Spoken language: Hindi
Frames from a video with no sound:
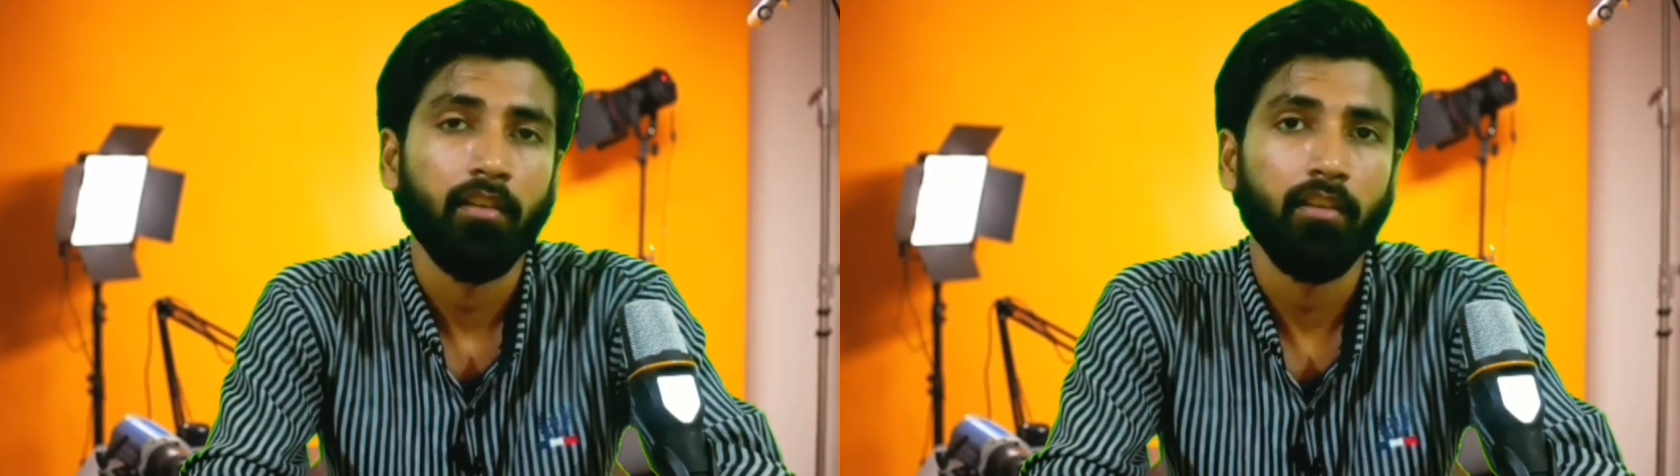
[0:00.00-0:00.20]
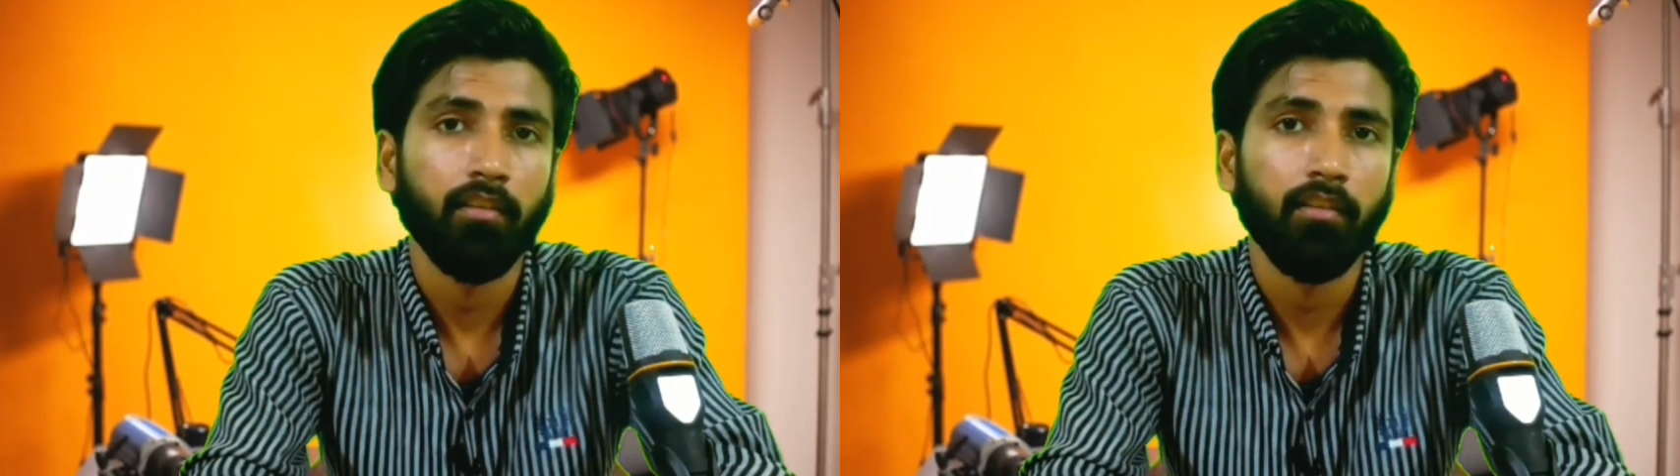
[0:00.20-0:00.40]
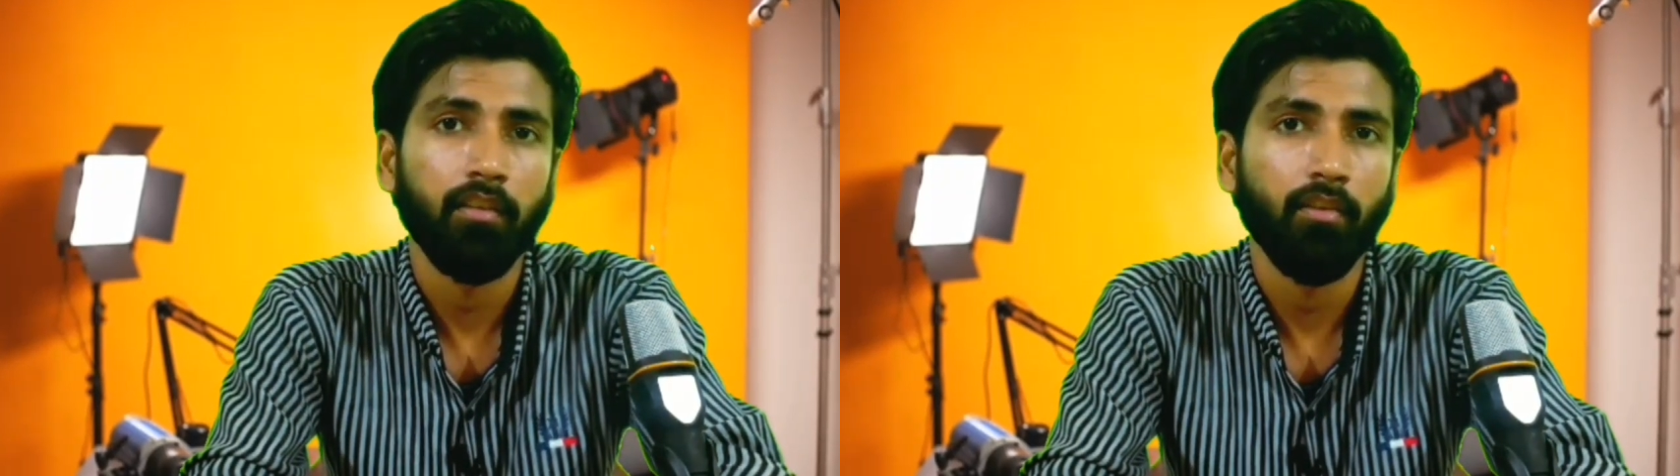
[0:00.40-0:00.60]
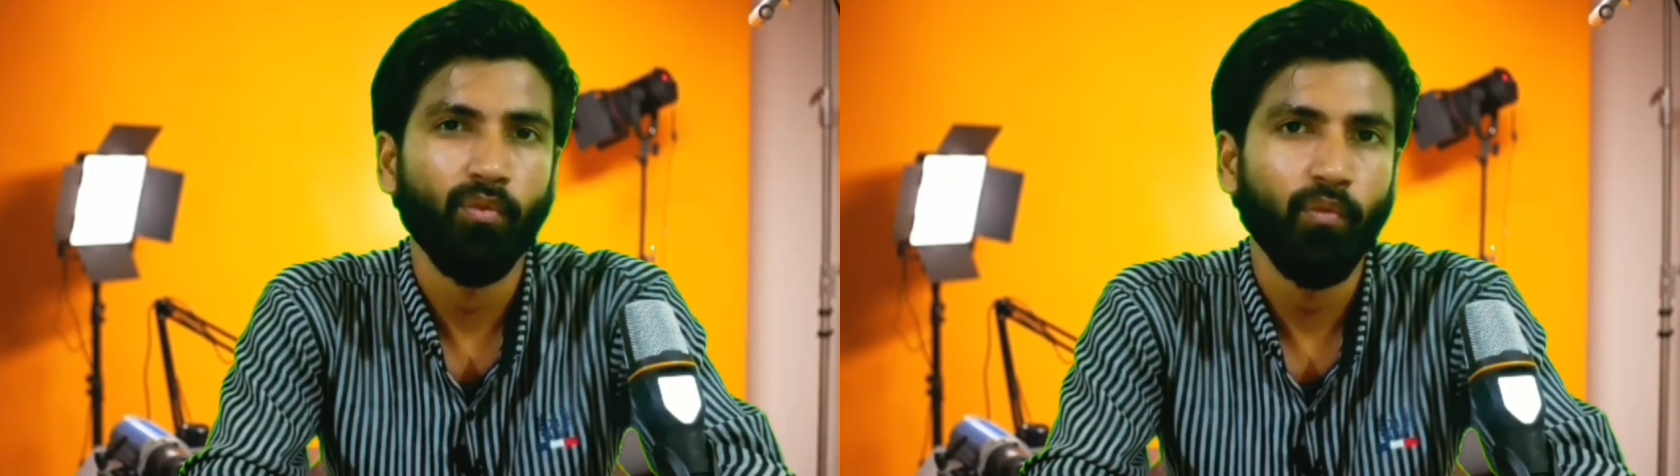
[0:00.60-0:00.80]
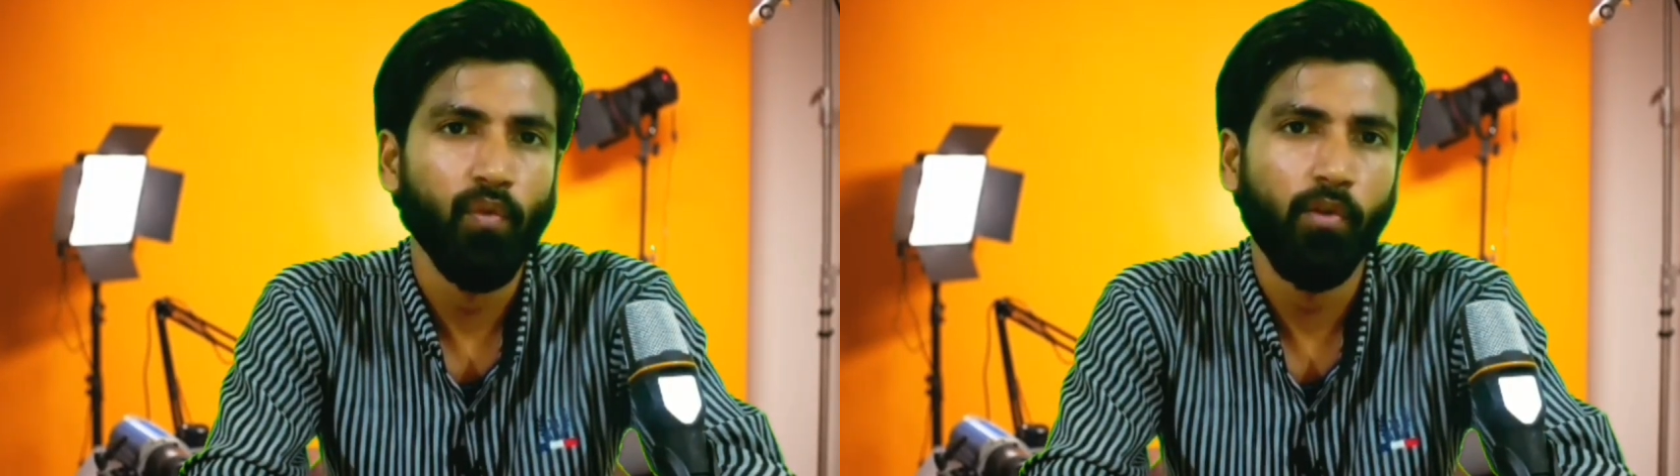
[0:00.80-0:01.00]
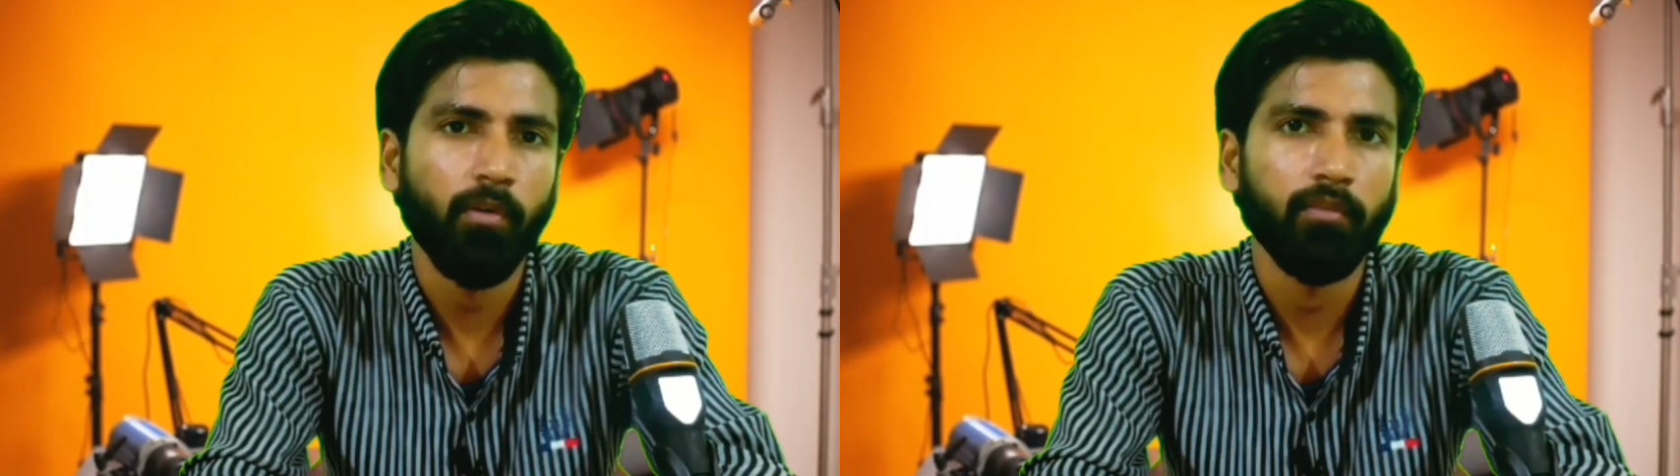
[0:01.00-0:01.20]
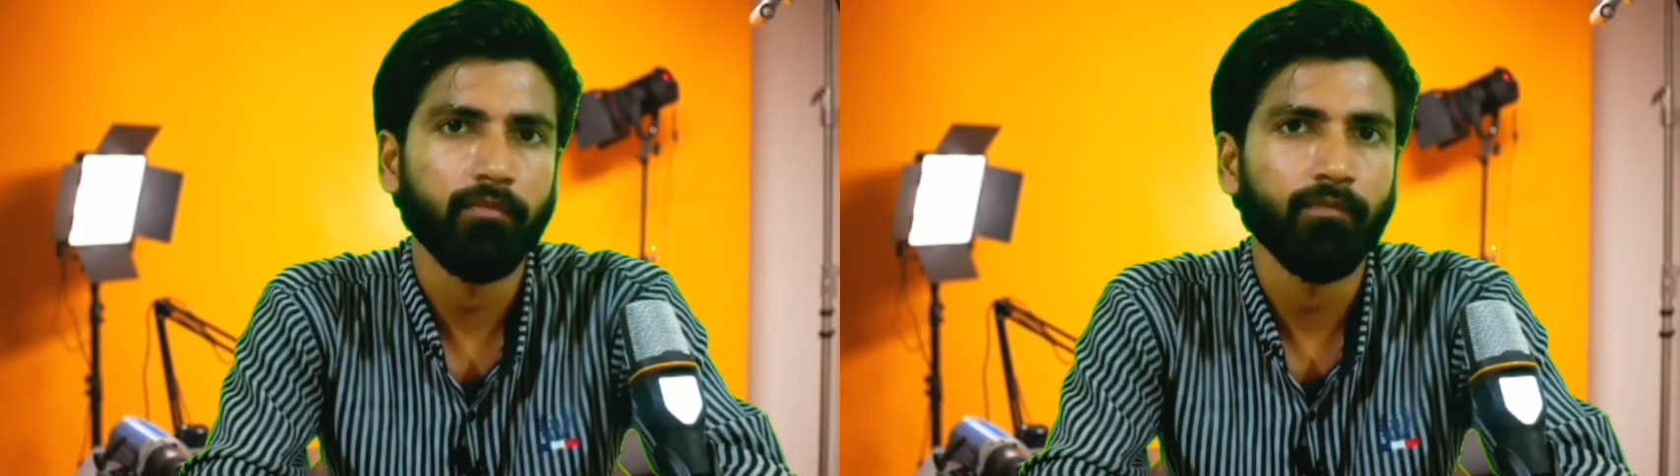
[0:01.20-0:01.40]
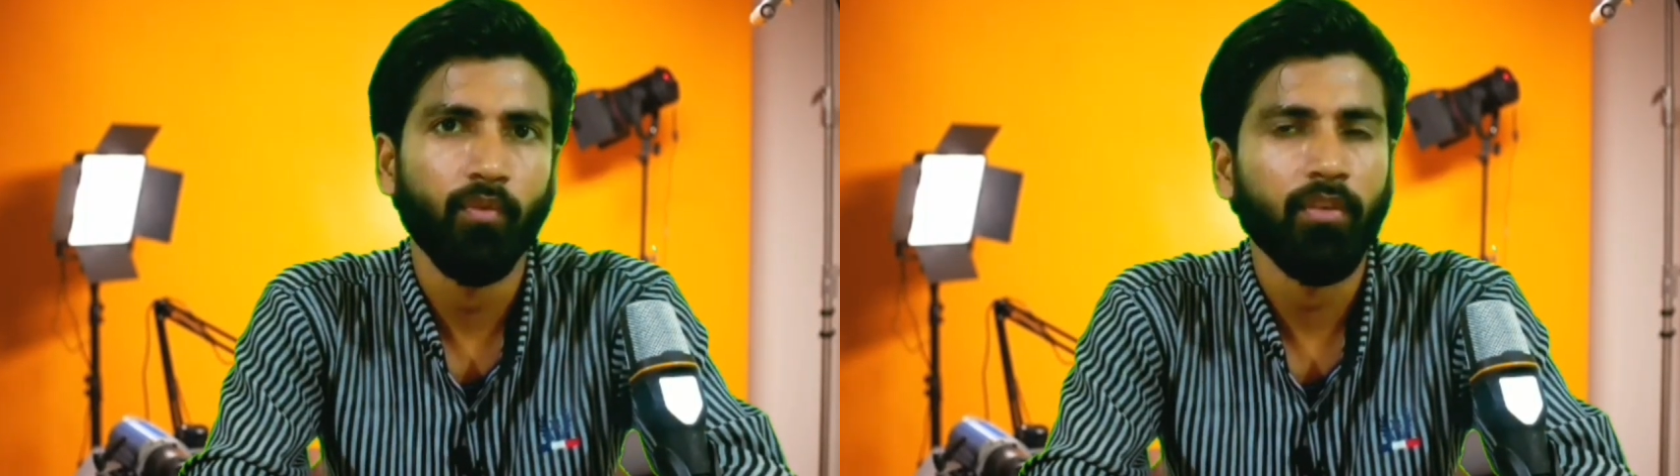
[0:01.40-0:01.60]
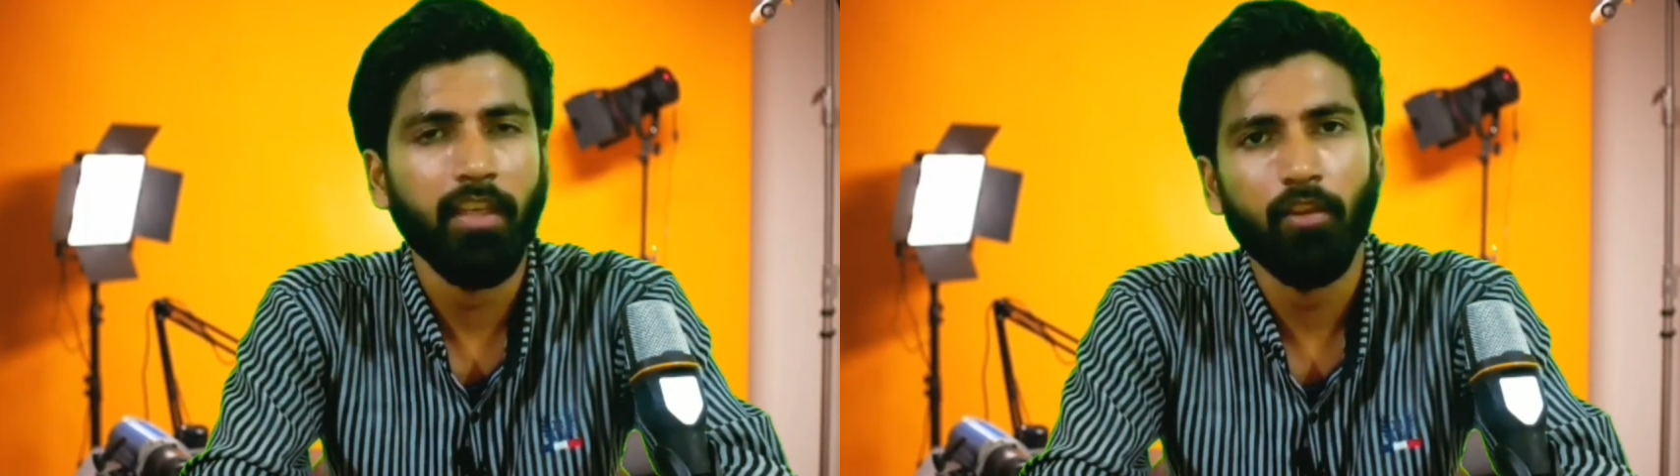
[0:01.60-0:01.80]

तो वो उनकी